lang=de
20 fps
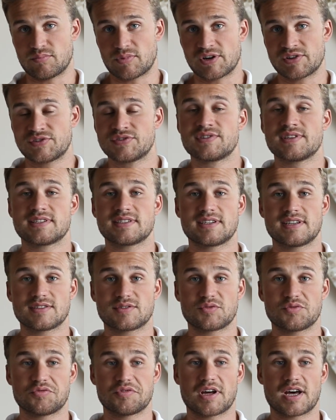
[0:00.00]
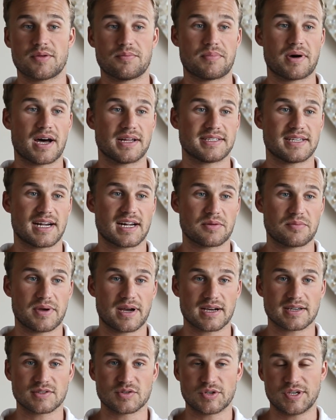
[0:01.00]
Beispielsweise, dass du nach ein paar Tagen
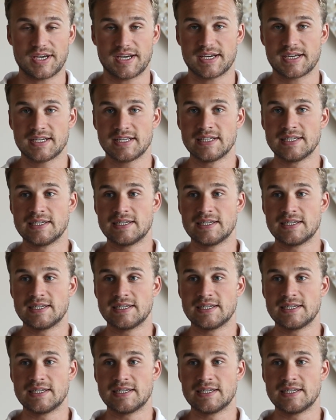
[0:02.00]
merkst, okay,